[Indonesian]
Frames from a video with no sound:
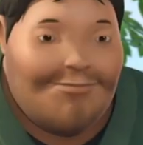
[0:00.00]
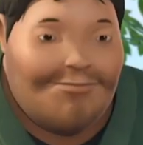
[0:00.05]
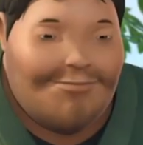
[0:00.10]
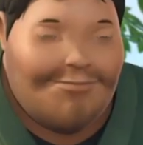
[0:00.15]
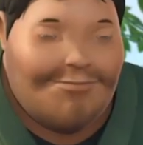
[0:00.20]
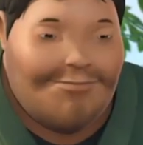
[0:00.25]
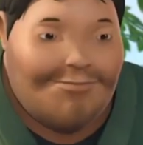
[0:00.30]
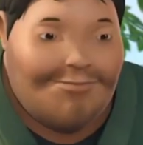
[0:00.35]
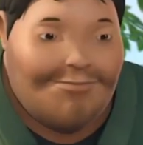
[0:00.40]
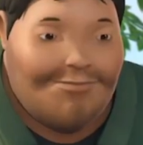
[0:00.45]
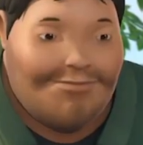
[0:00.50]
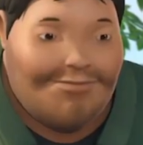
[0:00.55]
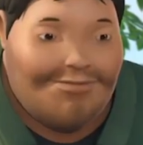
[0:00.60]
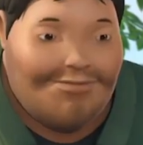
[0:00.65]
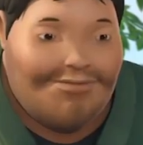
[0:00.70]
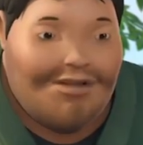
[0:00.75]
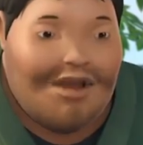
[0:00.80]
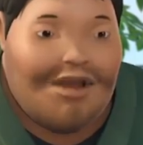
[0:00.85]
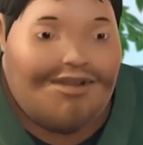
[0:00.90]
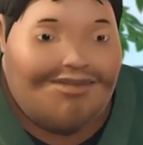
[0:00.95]
Hmm,
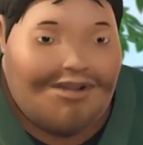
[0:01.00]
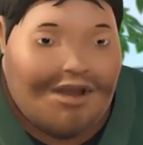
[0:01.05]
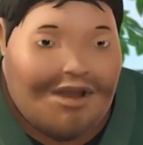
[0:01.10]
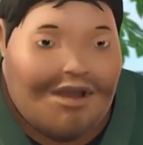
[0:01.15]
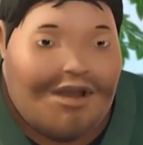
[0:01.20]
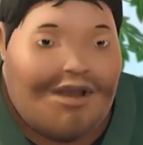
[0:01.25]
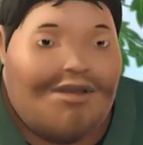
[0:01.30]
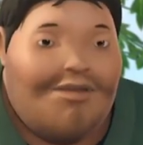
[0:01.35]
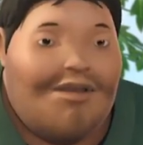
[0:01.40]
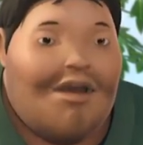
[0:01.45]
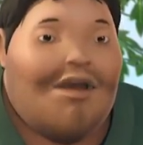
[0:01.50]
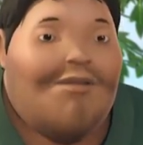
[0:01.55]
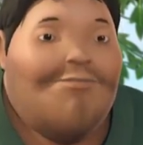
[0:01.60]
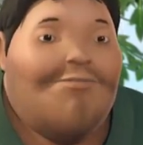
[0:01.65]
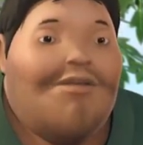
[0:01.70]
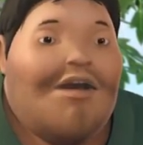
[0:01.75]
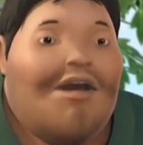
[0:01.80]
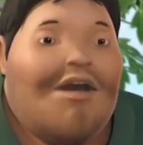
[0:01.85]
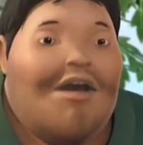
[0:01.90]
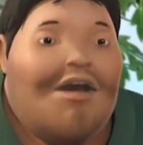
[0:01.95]

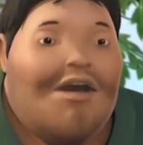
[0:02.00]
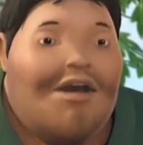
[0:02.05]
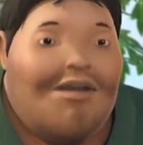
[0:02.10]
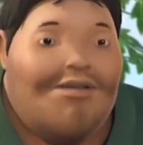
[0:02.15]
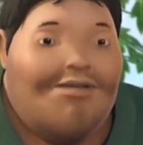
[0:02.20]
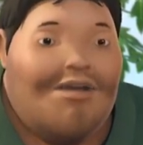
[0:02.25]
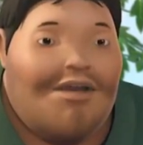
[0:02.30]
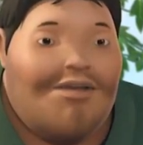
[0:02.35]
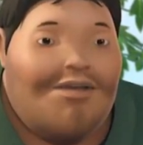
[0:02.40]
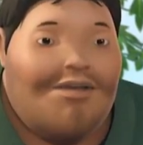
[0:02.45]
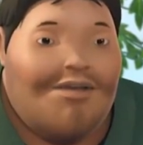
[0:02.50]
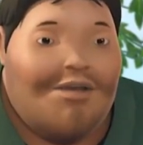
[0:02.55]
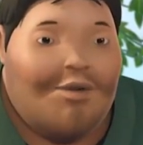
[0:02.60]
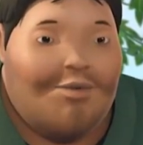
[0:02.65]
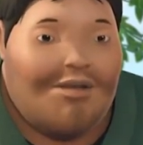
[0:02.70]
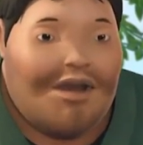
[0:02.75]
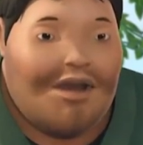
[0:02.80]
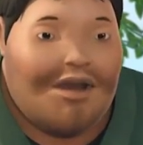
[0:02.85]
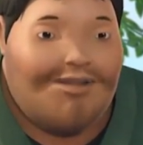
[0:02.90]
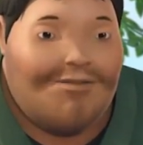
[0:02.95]
kayaknya, Ba. Kan
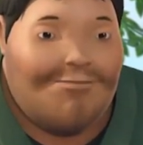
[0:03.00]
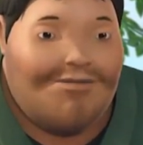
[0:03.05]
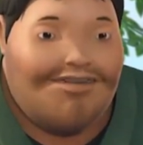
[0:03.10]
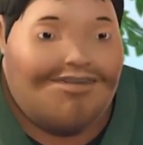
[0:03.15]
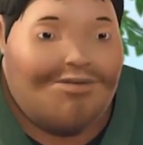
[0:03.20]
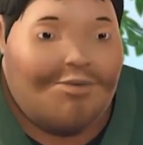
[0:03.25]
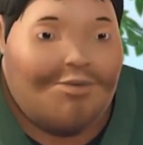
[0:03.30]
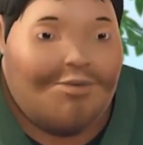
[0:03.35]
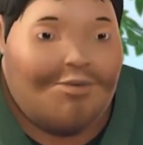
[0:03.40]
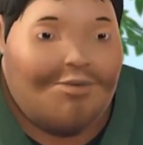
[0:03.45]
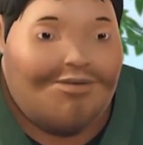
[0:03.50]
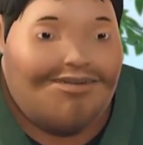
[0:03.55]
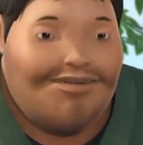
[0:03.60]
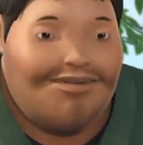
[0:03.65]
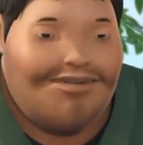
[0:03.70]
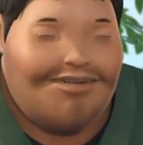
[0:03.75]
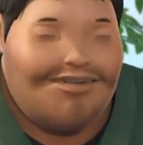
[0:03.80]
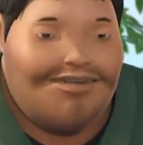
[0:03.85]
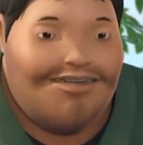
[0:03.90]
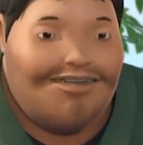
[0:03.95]
udah seminggu
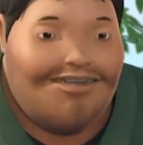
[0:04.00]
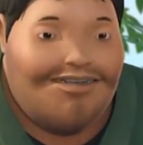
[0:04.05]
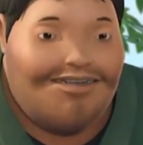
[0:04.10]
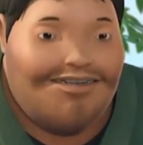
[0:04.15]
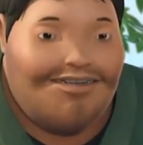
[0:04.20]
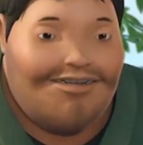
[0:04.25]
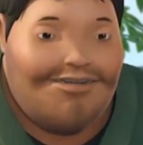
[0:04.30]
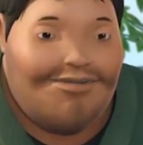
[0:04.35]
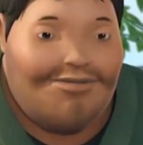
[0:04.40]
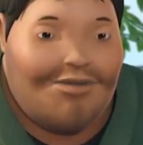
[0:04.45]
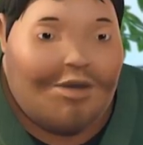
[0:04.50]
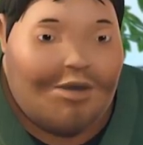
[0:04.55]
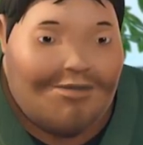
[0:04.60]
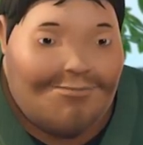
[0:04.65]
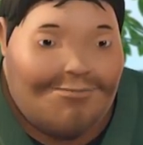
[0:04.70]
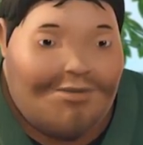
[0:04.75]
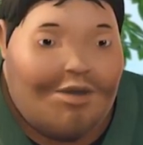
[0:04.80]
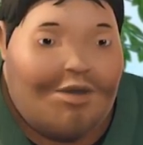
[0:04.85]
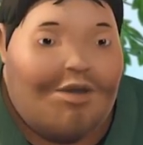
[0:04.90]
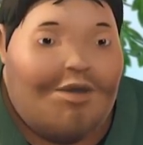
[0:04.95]
ini.
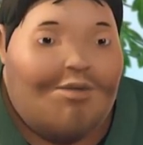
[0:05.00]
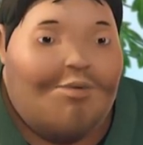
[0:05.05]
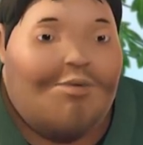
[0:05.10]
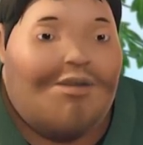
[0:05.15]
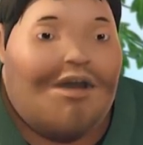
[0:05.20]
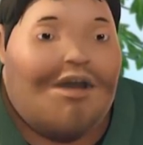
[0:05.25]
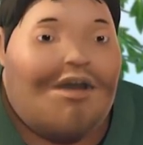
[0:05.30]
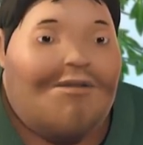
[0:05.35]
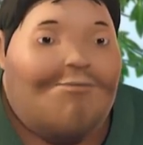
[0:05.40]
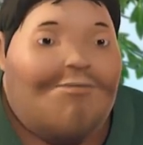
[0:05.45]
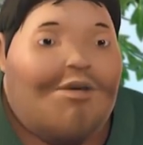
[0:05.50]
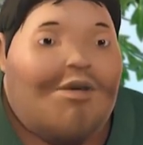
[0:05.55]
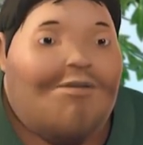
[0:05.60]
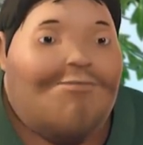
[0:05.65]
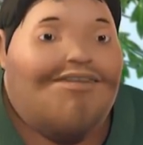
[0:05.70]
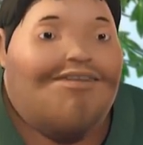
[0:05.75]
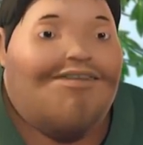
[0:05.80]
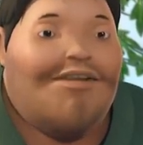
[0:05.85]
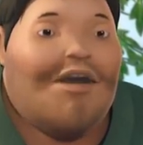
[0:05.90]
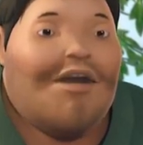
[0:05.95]
Sopo juga
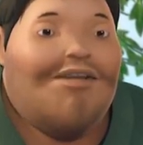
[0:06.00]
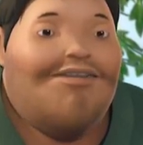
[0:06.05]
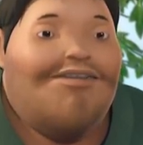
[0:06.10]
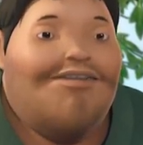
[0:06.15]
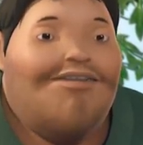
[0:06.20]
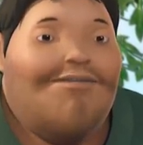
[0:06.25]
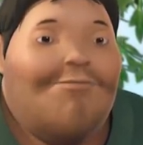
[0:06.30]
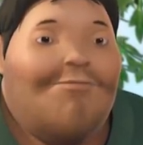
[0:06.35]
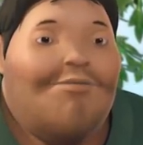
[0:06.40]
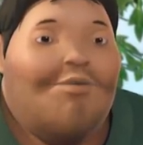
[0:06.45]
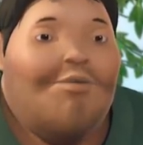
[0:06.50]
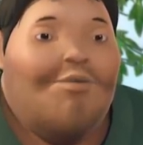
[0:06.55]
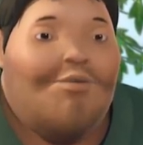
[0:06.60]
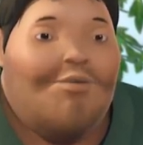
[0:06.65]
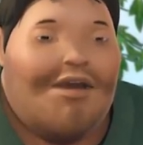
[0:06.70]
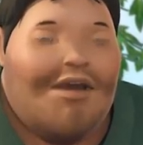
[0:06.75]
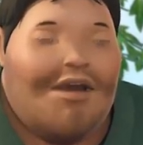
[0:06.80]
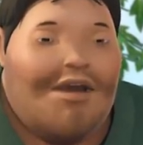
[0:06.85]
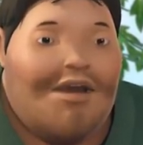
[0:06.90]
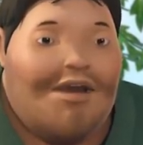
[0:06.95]
belum bisa ngirim
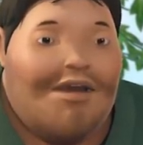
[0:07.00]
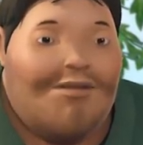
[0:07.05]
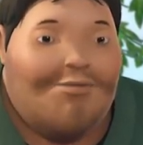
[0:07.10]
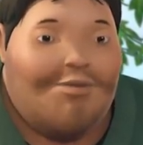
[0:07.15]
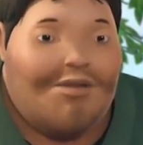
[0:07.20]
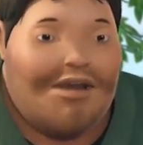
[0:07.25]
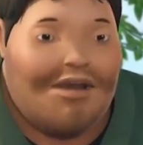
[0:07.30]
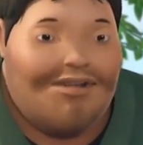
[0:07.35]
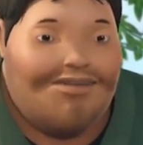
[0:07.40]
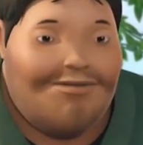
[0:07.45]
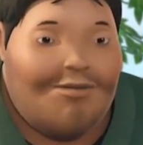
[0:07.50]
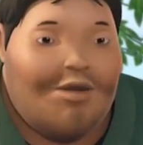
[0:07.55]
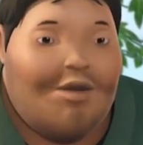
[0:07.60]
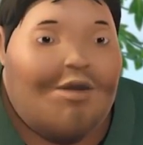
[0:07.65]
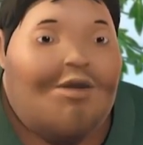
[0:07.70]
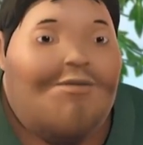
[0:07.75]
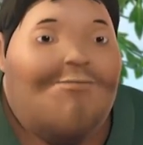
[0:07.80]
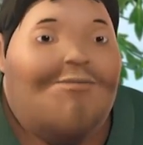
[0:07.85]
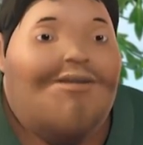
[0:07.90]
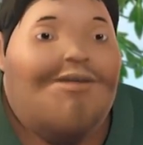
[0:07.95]
uang buat
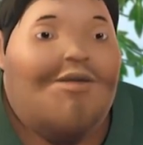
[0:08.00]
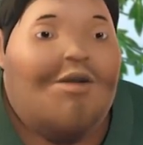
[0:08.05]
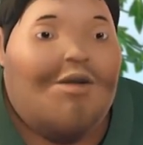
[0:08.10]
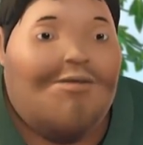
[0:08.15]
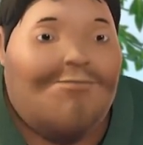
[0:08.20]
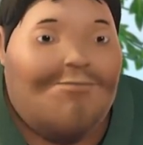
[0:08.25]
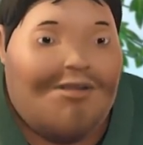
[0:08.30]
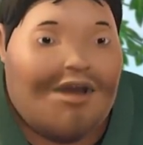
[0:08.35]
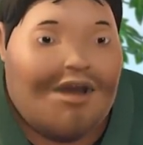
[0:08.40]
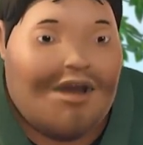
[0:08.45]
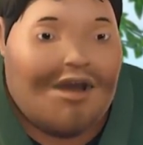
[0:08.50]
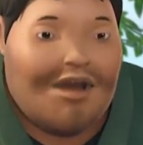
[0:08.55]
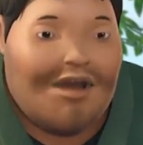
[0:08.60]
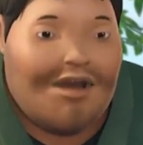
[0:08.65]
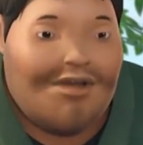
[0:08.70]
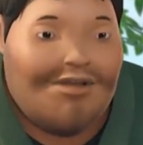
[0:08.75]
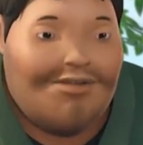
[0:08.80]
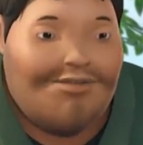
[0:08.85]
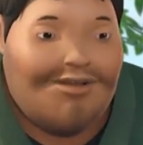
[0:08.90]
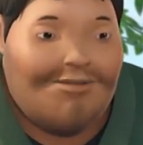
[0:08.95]
Simbo
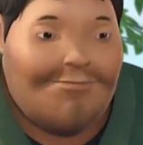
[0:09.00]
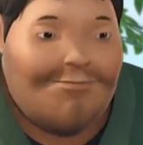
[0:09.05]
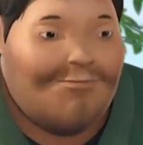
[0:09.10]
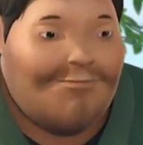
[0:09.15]
berobat.